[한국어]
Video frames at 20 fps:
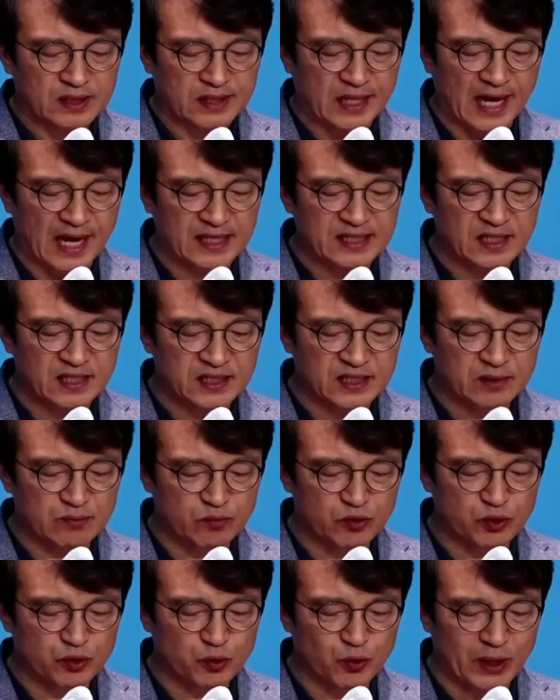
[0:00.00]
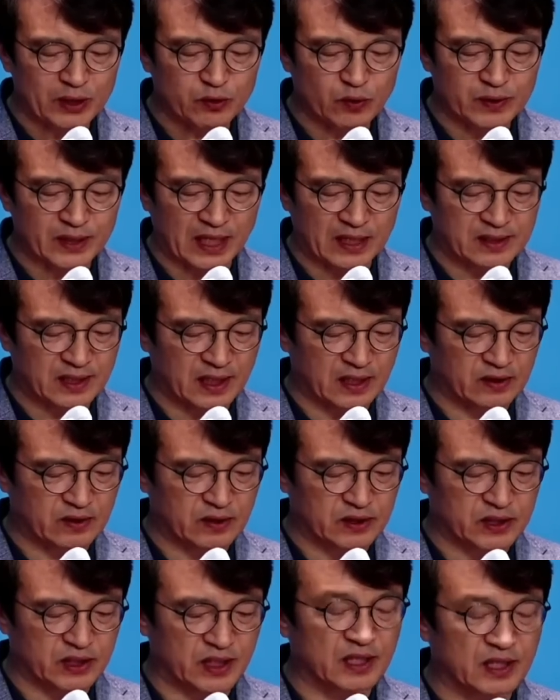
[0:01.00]
대질신문과도 다르다는
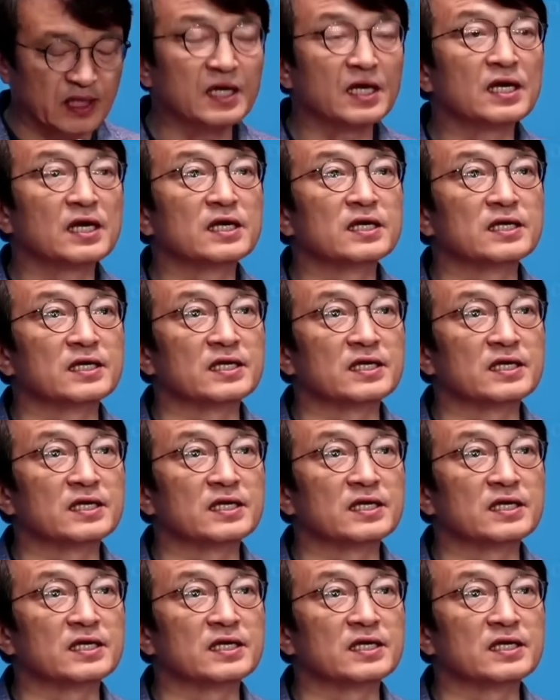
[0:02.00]
것이